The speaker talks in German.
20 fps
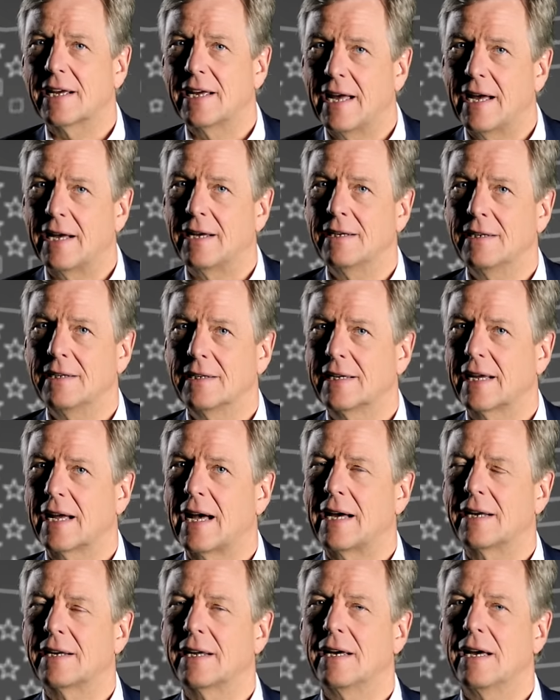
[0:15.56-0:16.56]
Herr
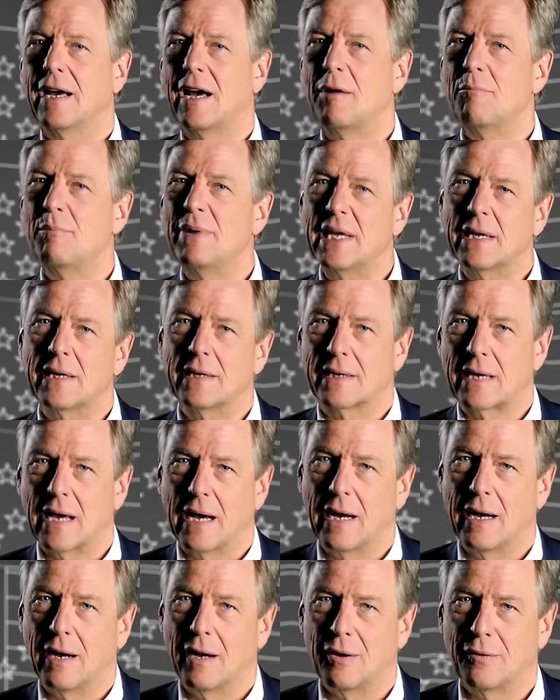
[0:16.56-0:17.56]
gerade
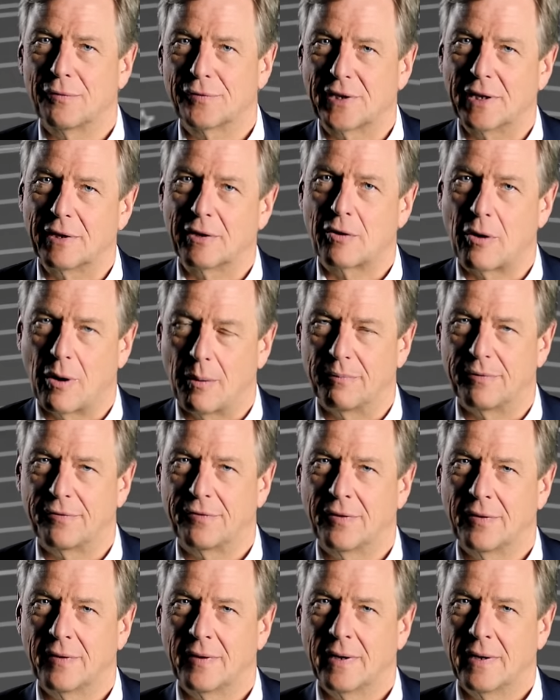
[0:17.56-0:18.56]
Amerika auf den
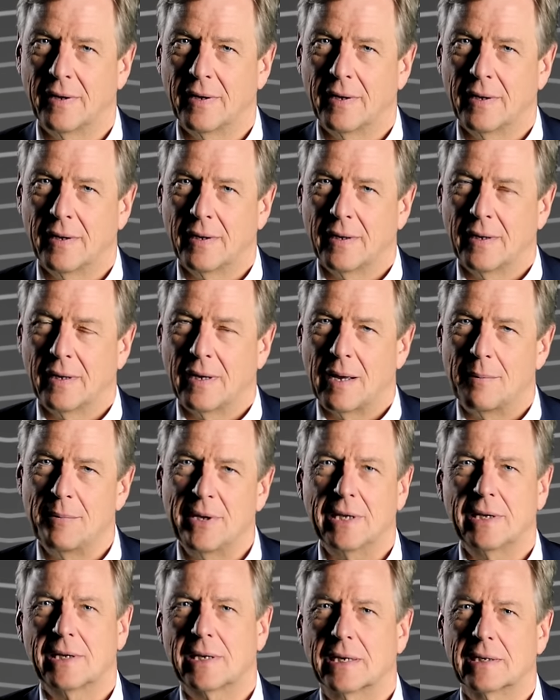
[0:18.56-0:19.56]
Kopf.
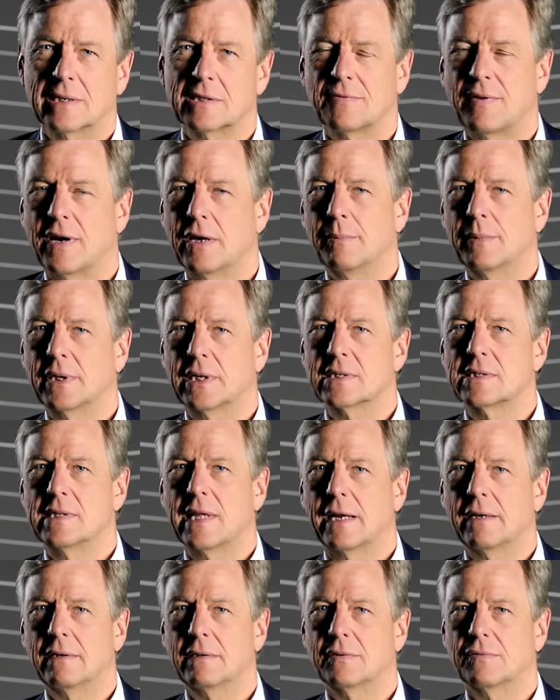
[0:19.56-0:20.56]
Amerika, das war immer das
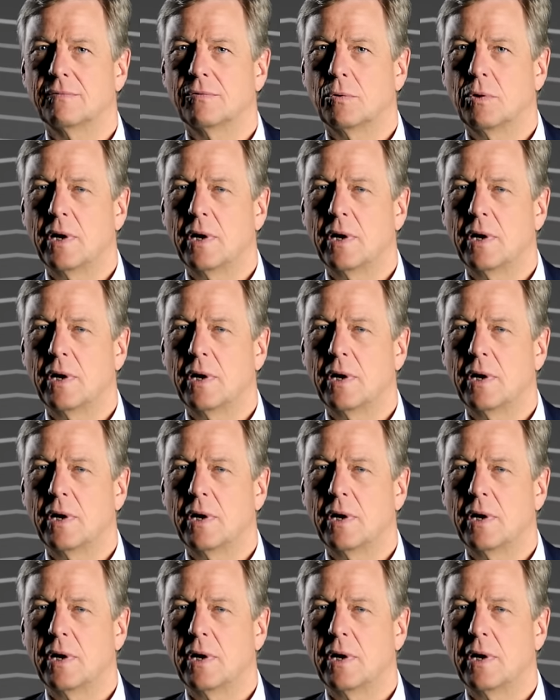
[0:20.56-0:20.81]
Land, wo